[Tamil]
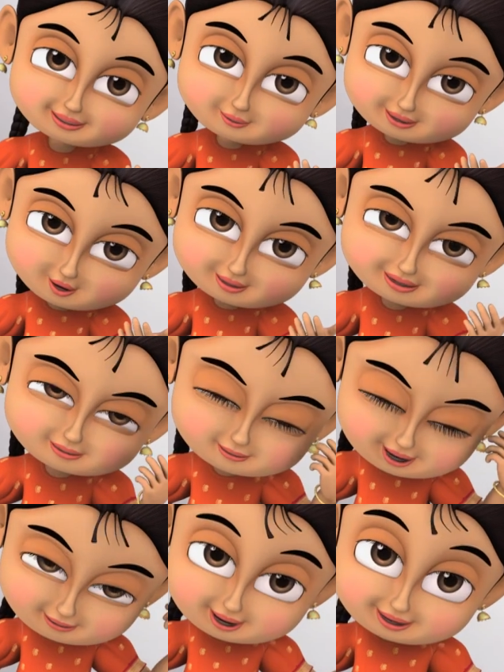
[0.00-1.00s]
கனெக்ட்
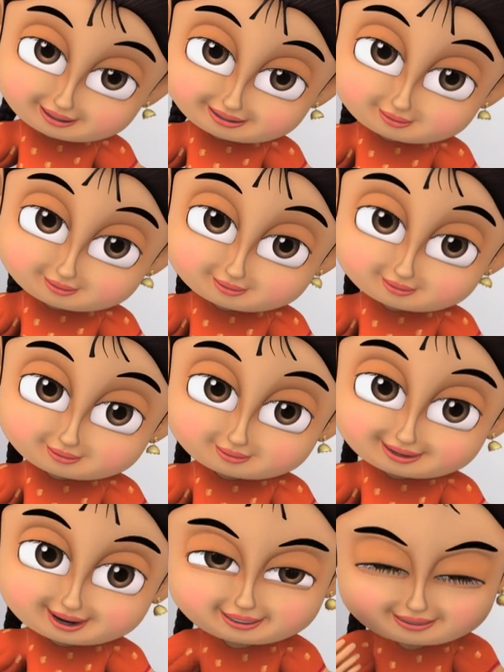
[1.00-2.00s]
பண்றதுக்கு
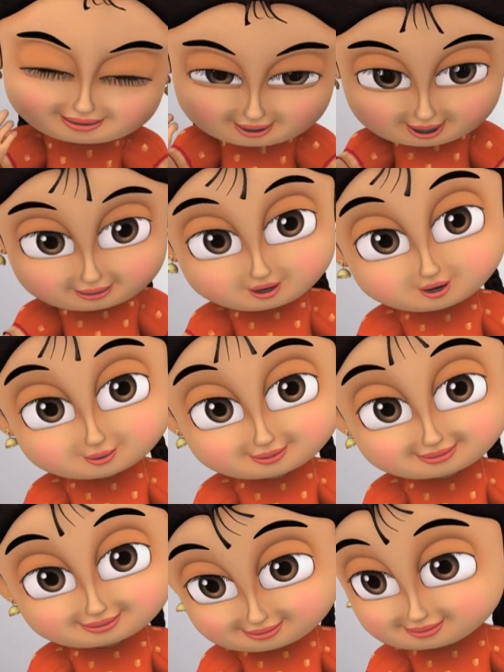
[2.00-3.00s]
ஃபேஸ்புக்
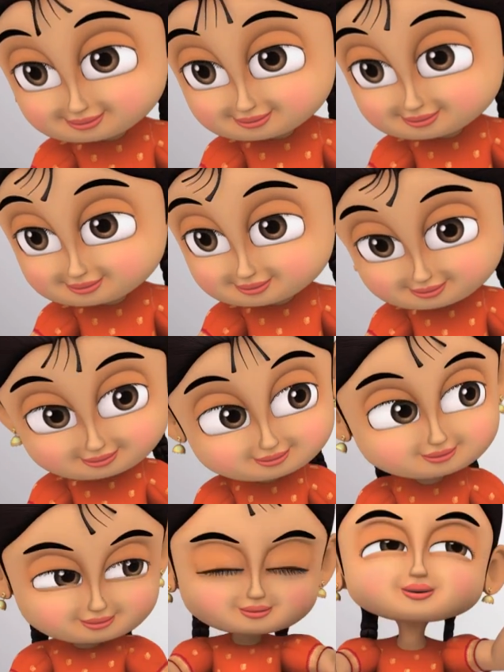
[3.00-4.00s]
கூகுள் ப்ளஸ்
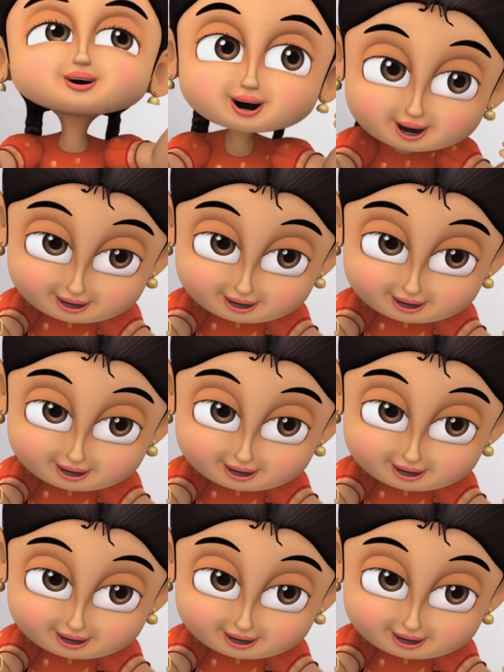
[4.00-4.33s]
ட்விட்டர்